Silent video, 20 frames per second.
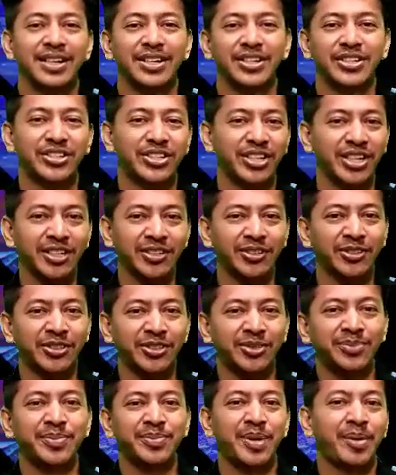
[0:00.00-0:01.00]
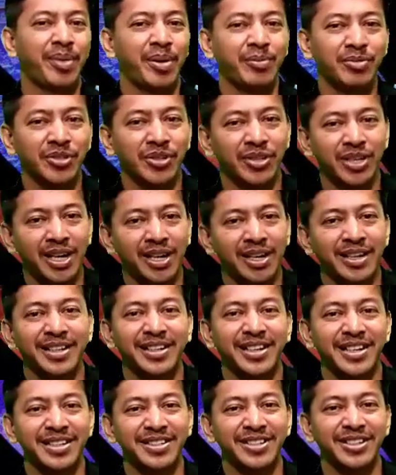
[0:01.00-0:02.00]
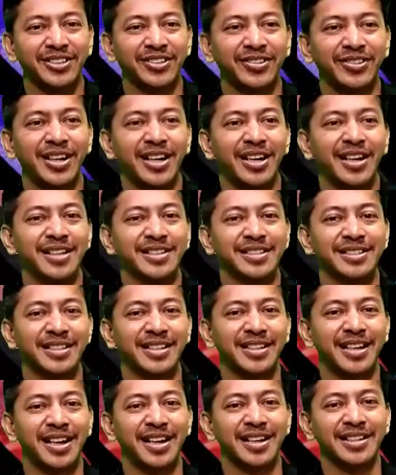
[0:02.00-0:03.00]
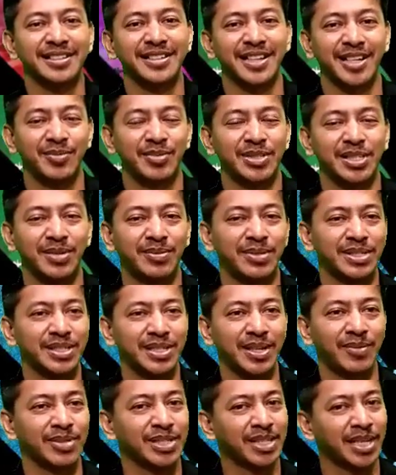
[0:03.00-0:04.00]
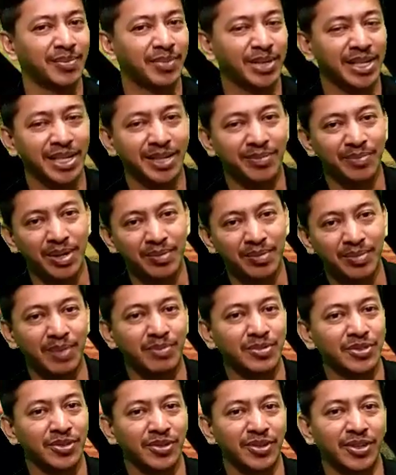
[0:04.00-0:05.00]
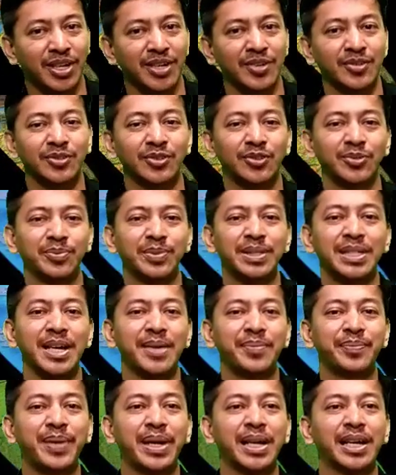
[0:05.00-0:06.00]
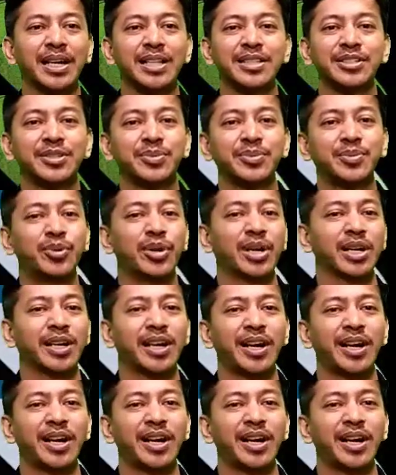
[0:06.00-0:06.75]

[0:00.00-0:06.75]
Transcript: Shalom Bapak Ibu Saudara dikasih Tuhan Senang saya bisa bersama-sama dengan Bapak Ibu Saudara Untuk menyampaikan sebuah